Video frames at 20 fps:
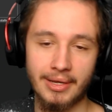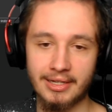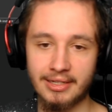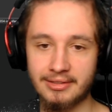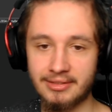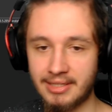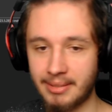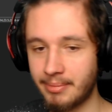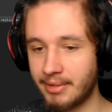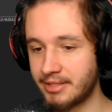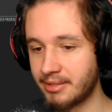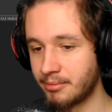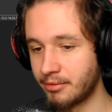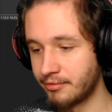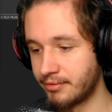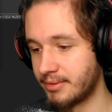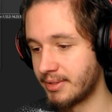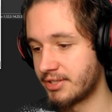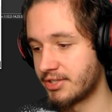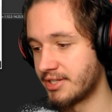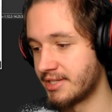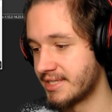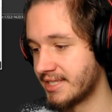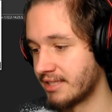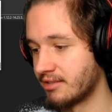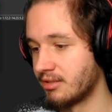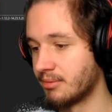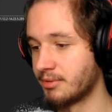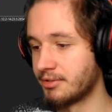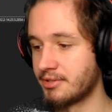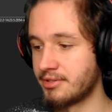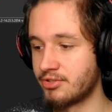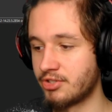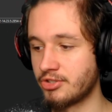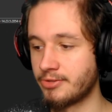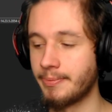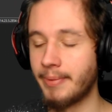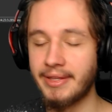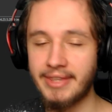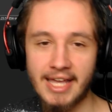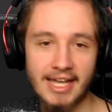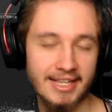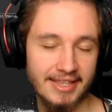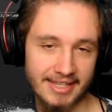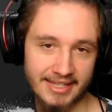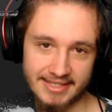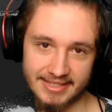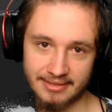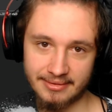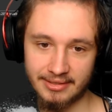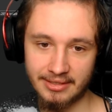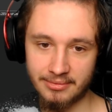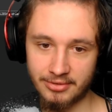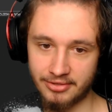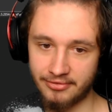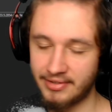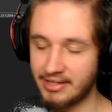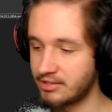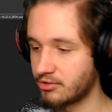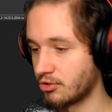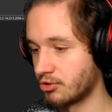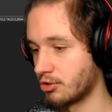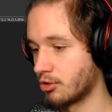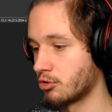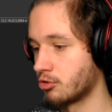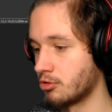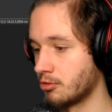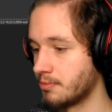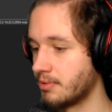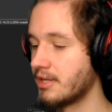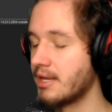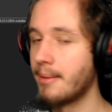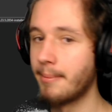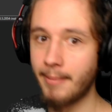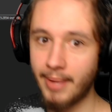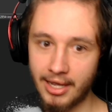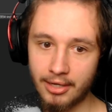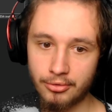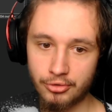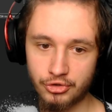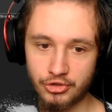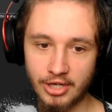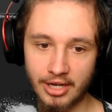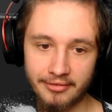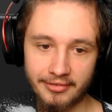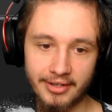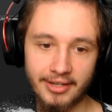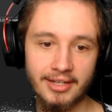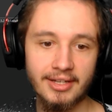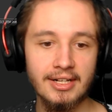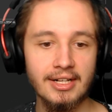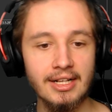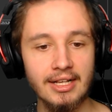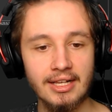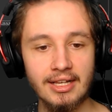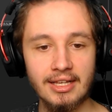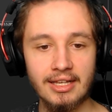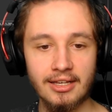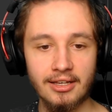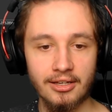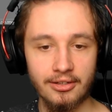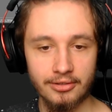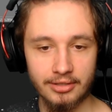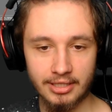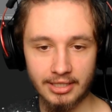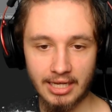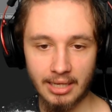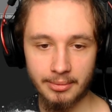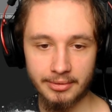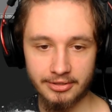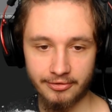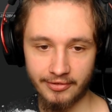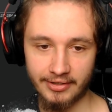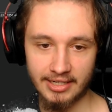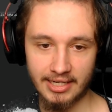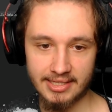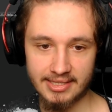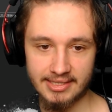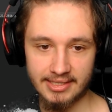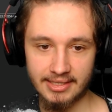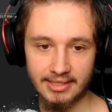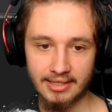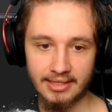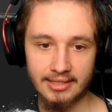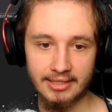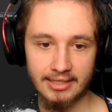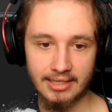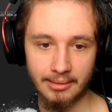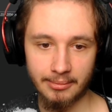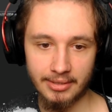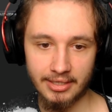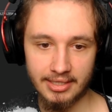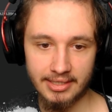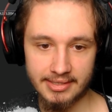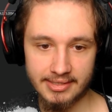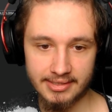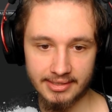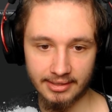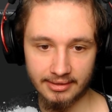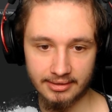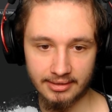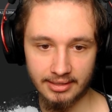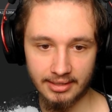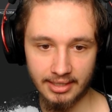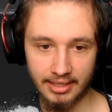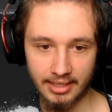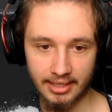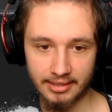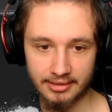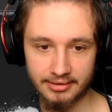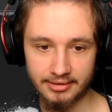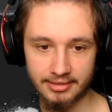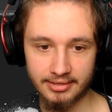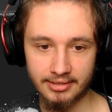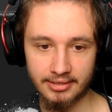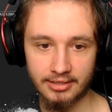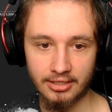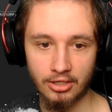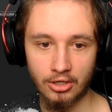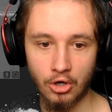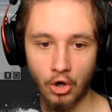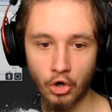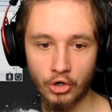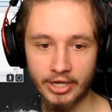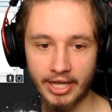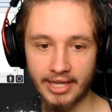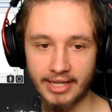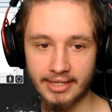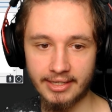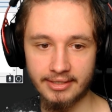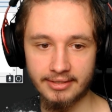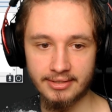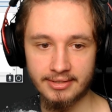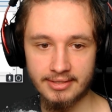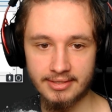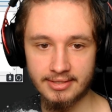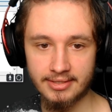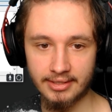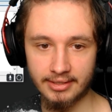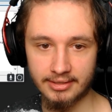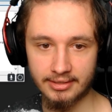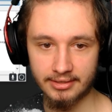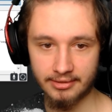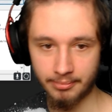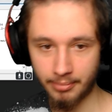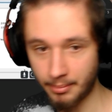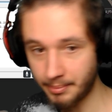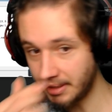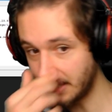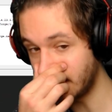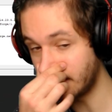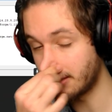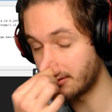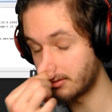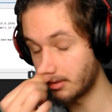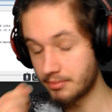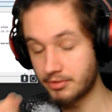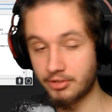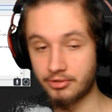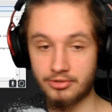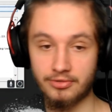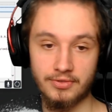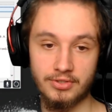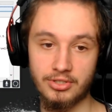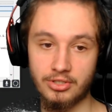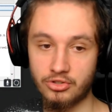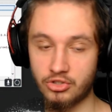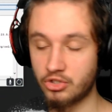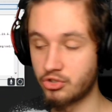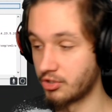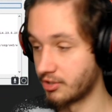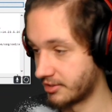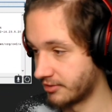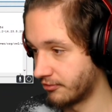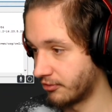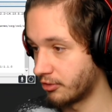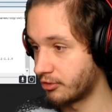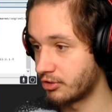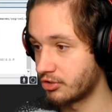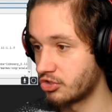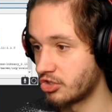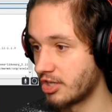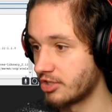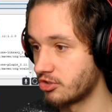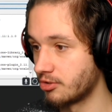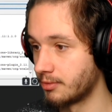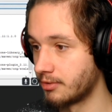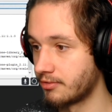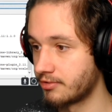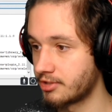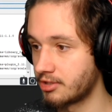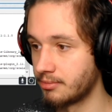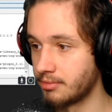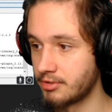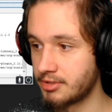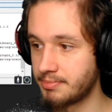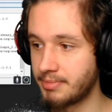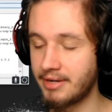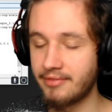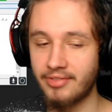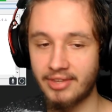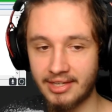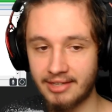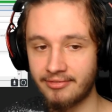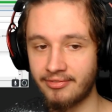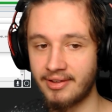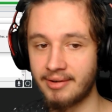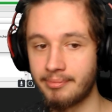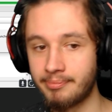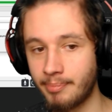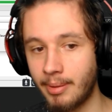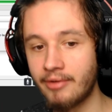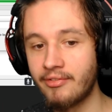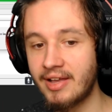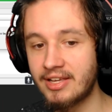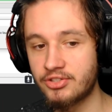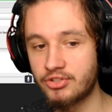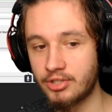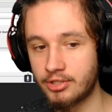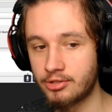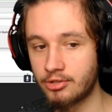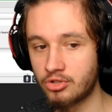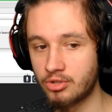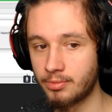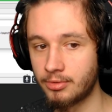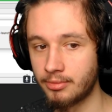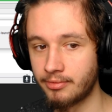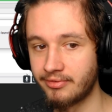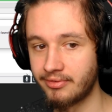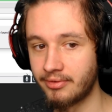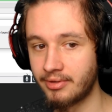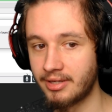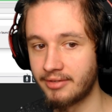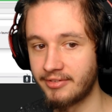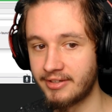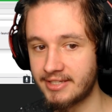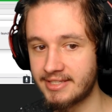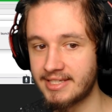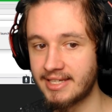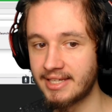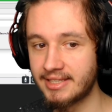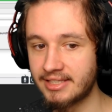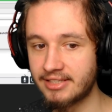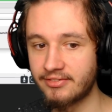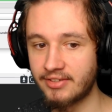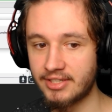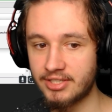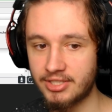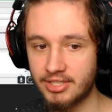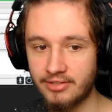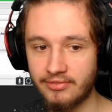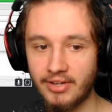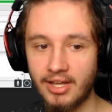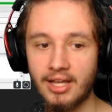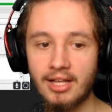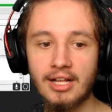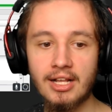nie będę mówił jak się instaluje, bo to jest rzecz banalna i zakładam, że większość z osób ma już Java. Klikamy dwa razy, klikamy install client, OK. Cyk. Pobierają nam się oczywiście rzeczy z Forge'a, żeby to wszystko było sprawne. Poważne jest to, żeby to była wersja 1.12.2